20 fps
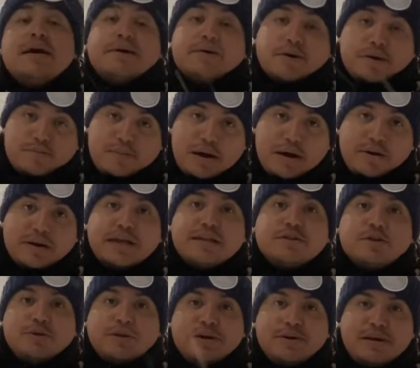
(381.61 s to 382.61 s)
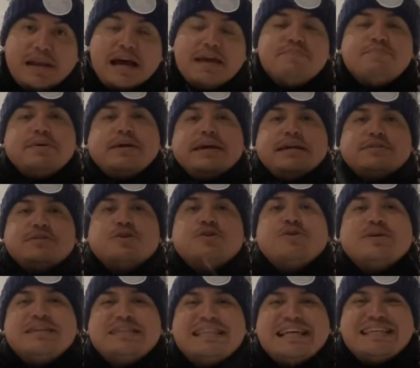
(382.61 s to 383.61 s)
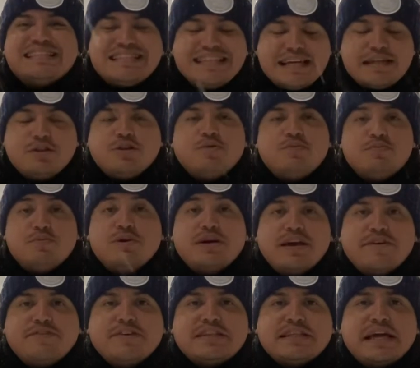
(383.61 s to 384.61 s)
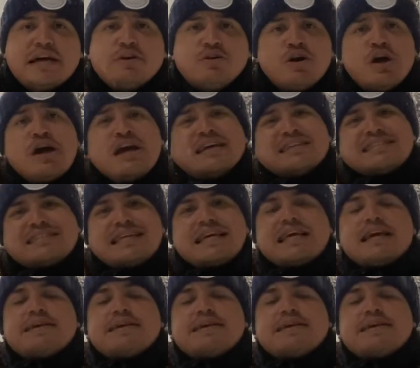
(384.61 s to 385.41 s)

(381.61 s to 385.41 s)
como ahora todo es online, pues eso no está siendo muy afectado. Sin